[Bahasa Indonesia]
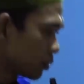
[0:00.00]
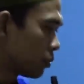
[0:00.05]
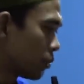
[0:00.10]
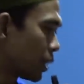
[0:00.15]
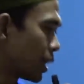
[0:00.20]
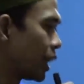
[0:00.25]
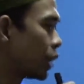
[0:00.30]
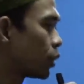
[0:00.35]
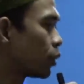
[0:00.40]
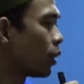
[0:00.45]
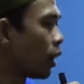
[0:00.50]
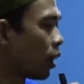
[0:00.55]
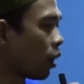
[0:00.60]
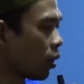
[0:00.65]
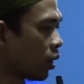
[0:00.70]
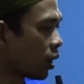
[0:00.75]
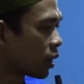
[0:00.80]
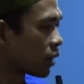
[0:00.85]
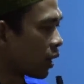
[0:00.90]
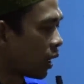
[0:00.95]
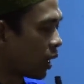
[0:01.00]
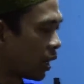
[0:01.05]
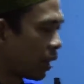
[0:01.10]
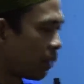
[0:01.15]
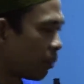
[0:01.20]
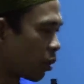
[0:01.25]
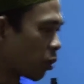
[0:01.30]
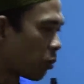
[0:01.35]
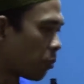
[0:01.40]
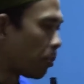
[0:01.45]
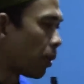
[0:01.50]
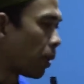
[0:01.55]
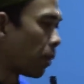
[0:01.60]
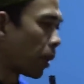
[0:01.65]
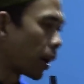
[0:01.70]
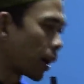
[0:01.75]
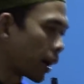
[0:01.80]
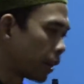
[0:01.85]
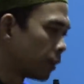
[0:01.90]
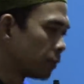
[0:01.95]
Begitulah Allah Ta'ala
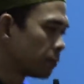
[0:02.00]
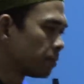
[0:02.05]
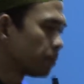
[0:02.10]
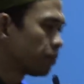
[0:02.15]
mengumpamakan.